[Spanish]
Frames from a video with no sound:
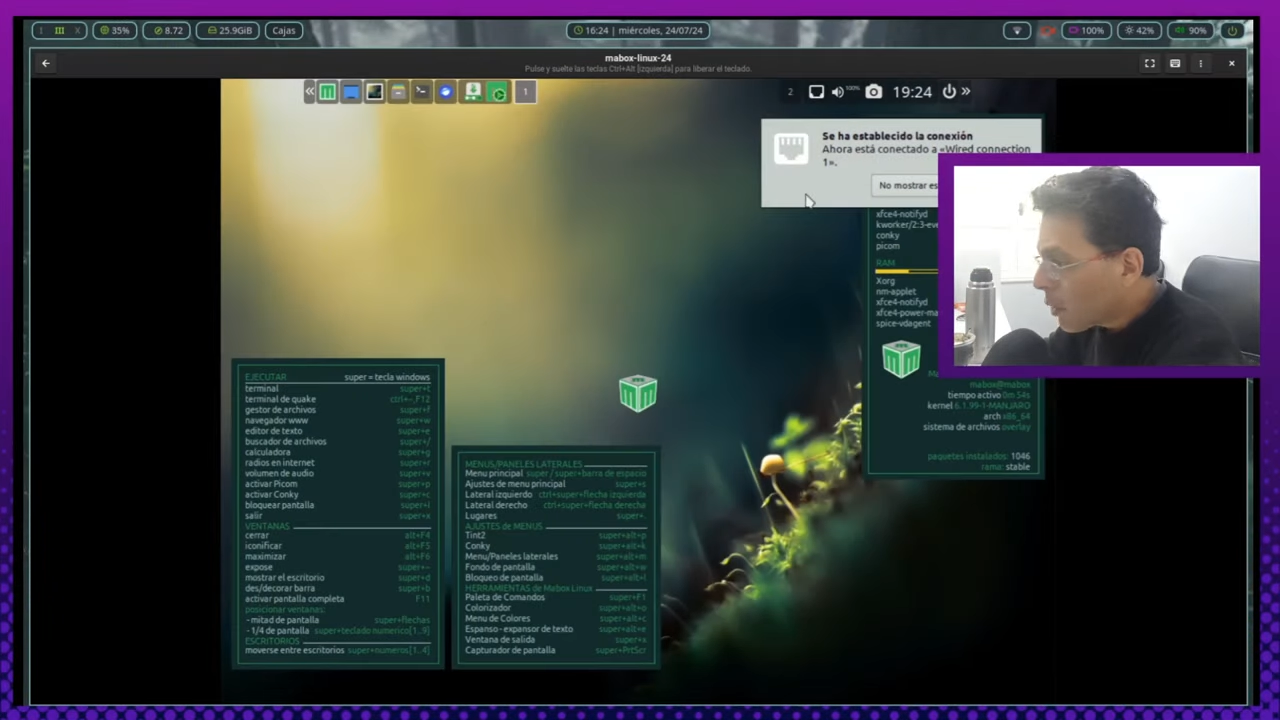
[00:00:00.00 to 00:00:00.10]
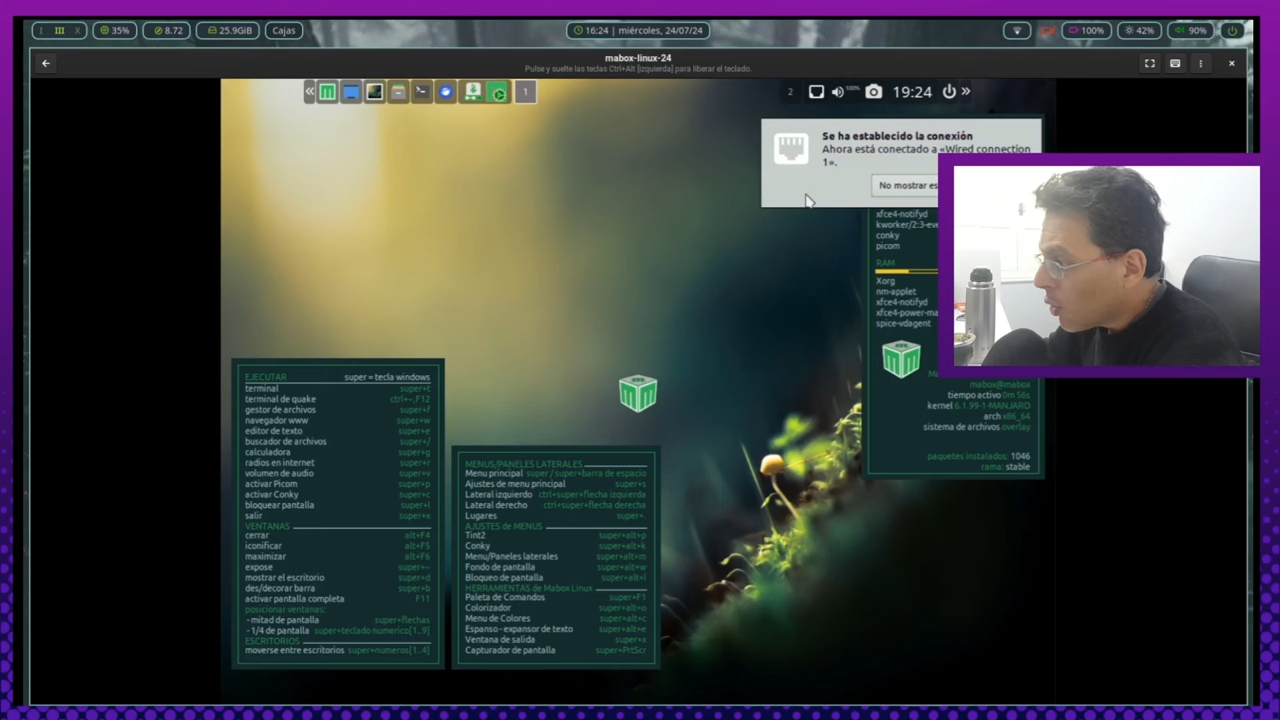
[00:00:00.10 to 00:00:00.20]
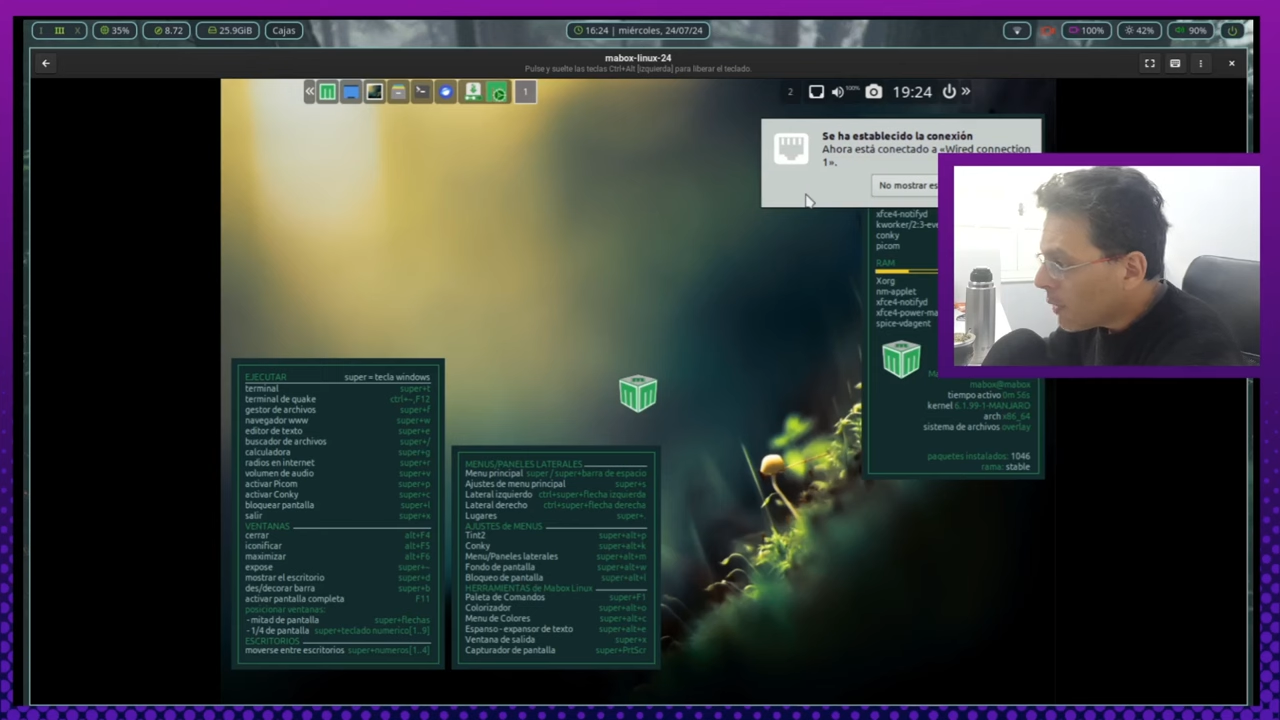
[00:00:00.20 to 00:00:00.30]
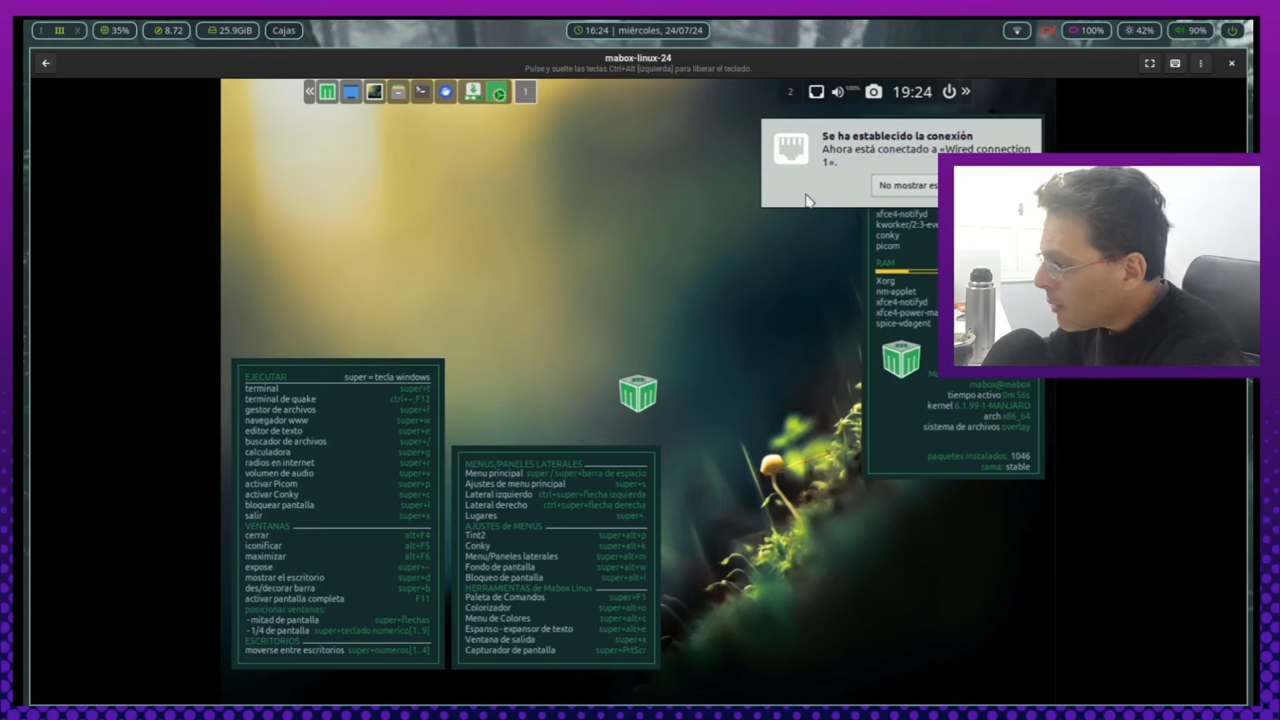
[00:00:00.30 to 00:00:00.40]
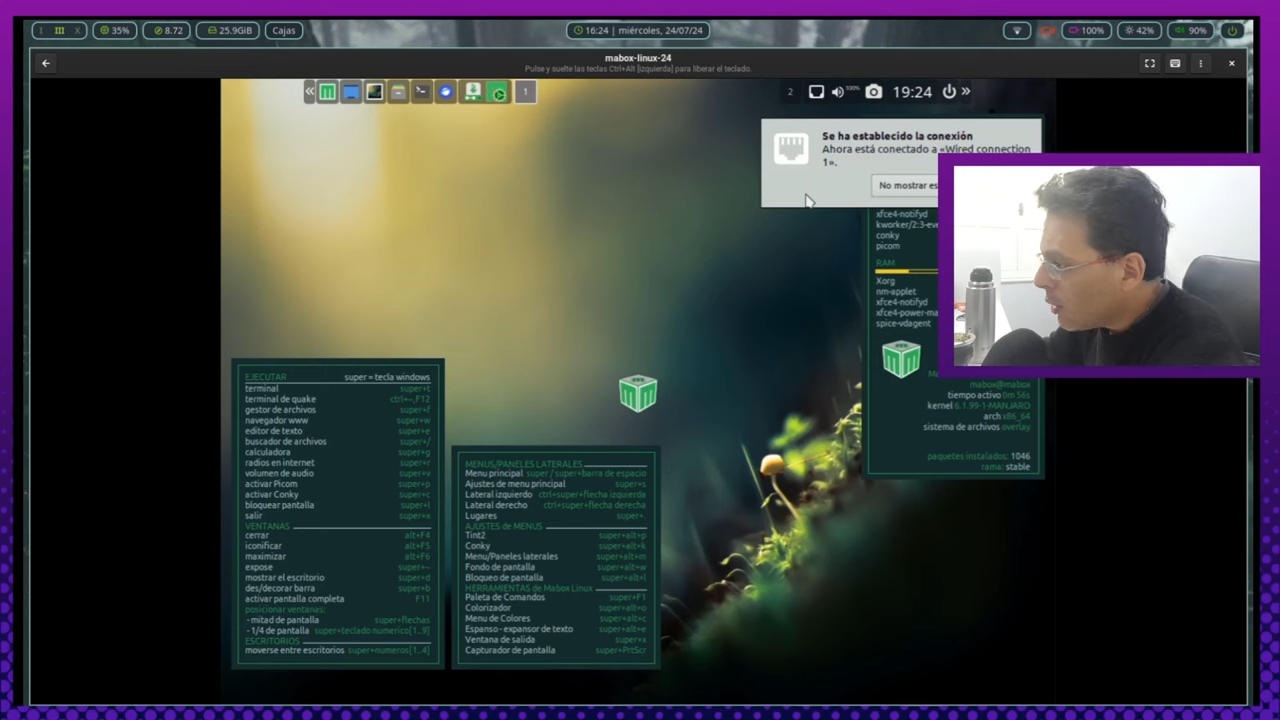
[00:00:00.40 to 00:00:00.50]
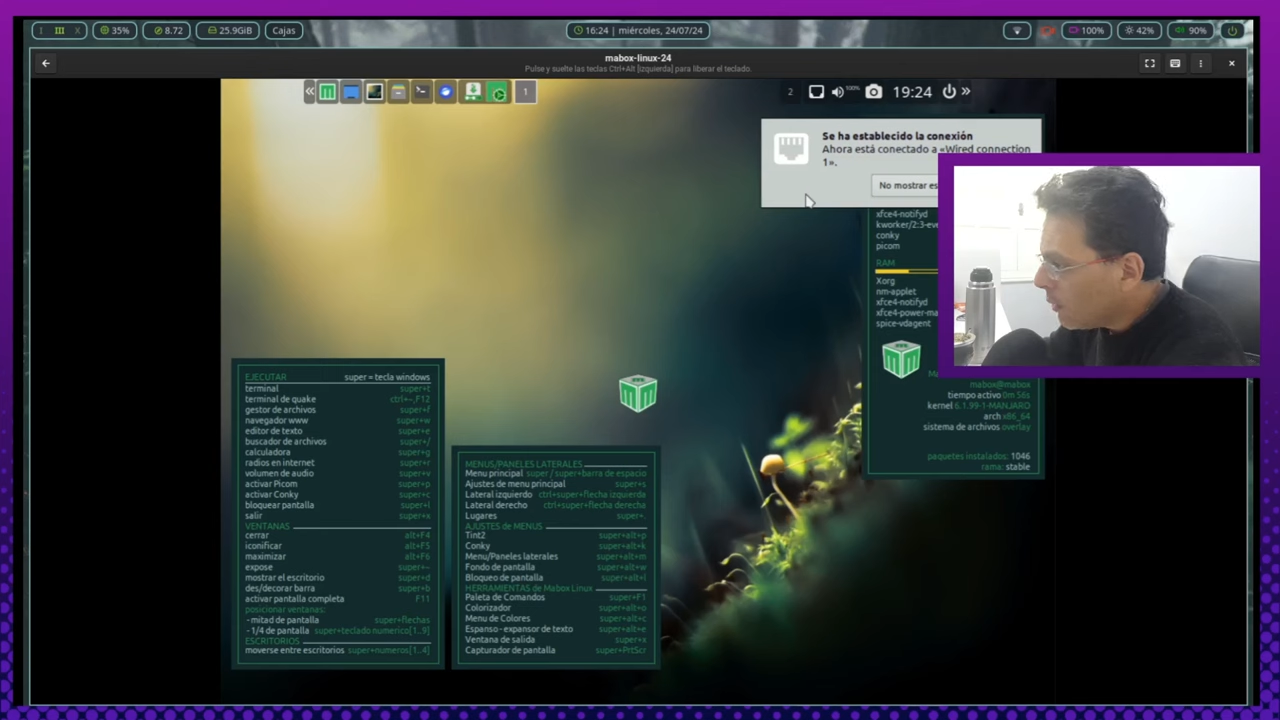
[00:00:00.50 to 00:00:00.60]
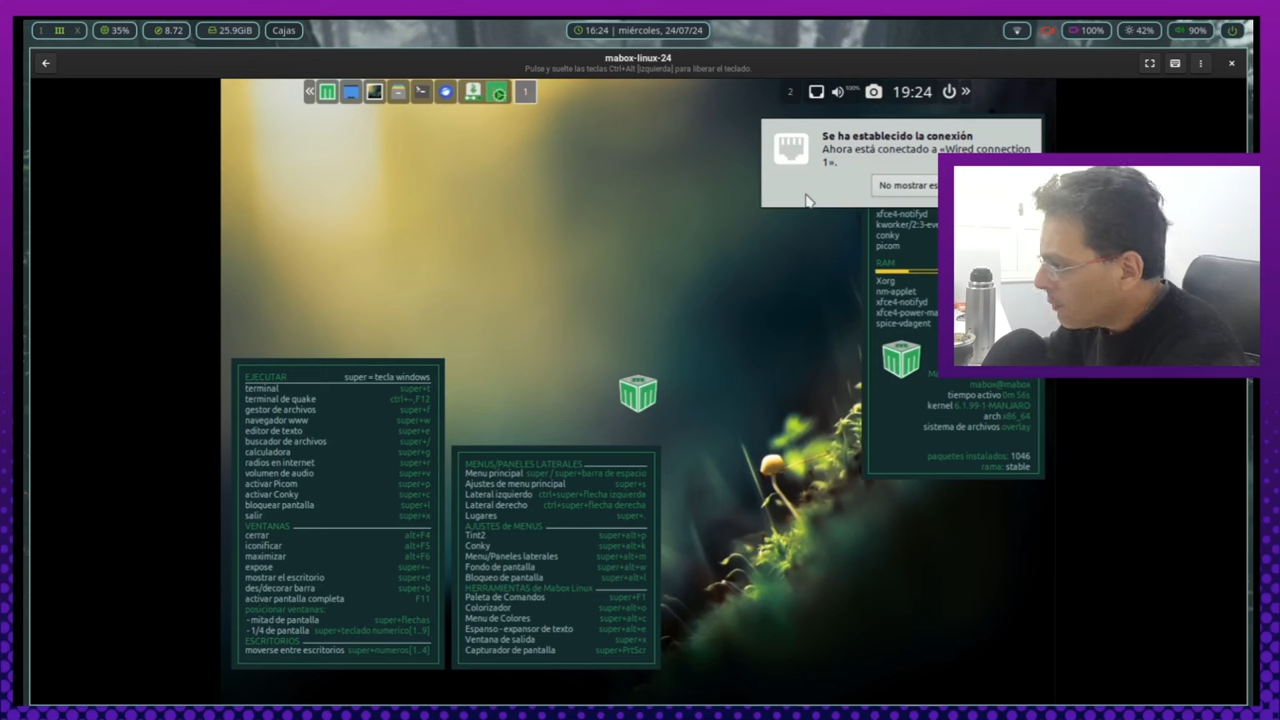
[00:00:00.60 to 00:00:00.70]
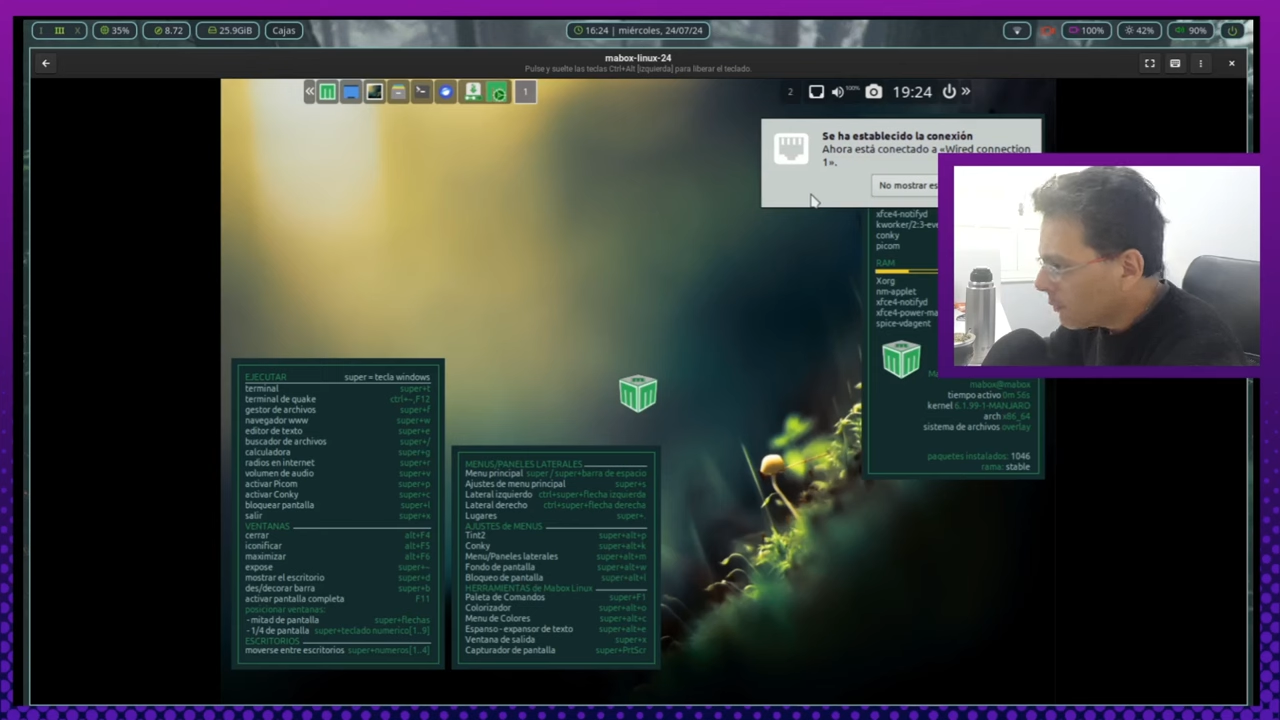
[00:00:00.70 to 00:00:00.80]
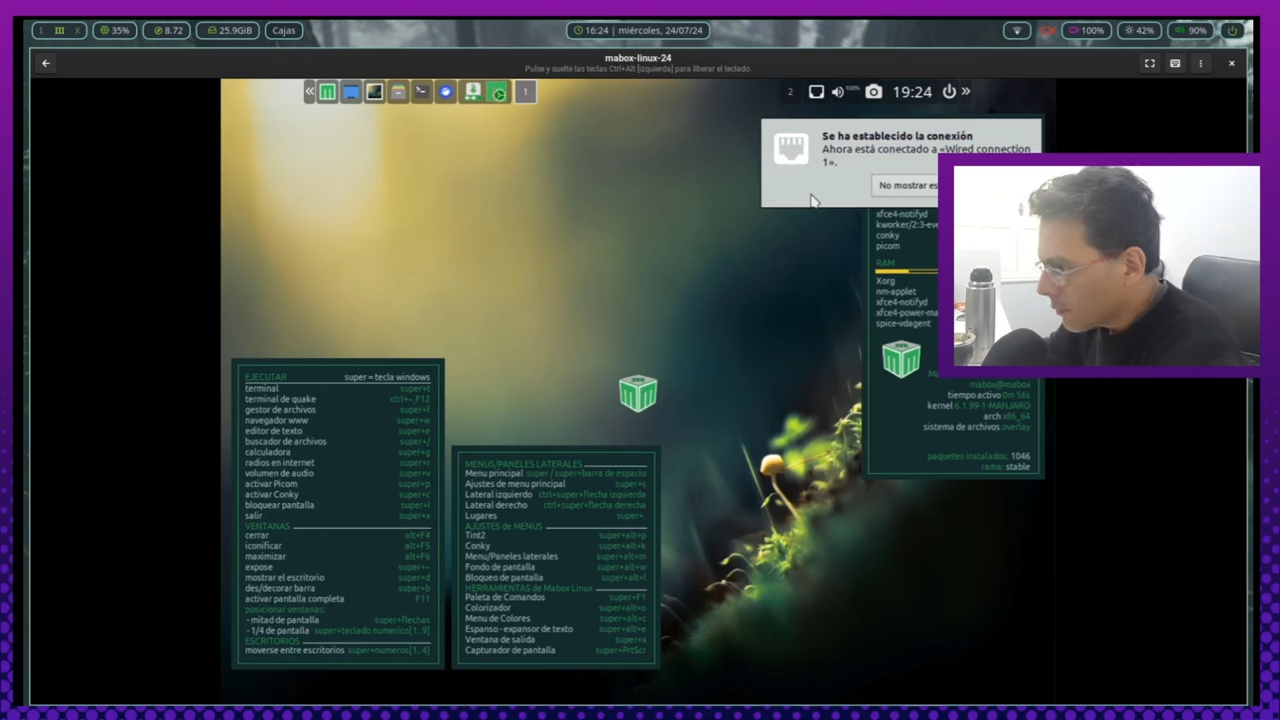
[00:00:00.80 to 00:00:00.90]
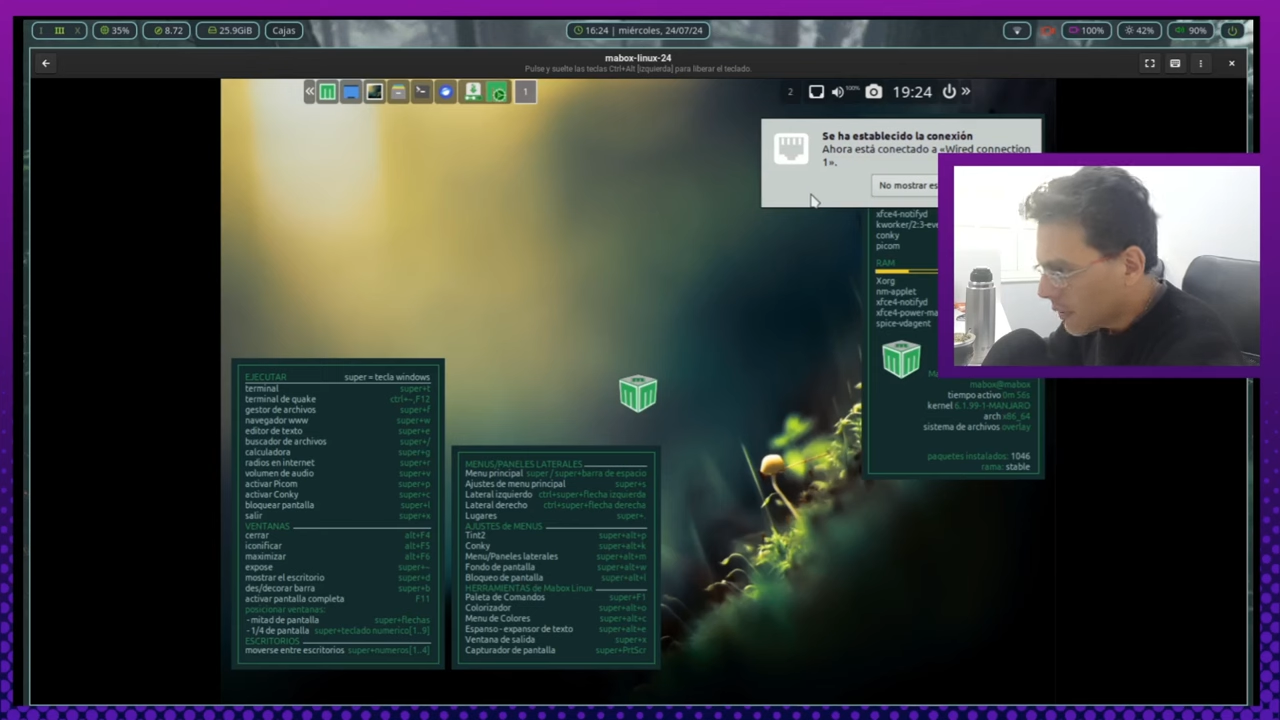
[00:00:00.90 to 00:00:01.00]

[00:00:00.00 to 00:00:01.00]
modo vivo,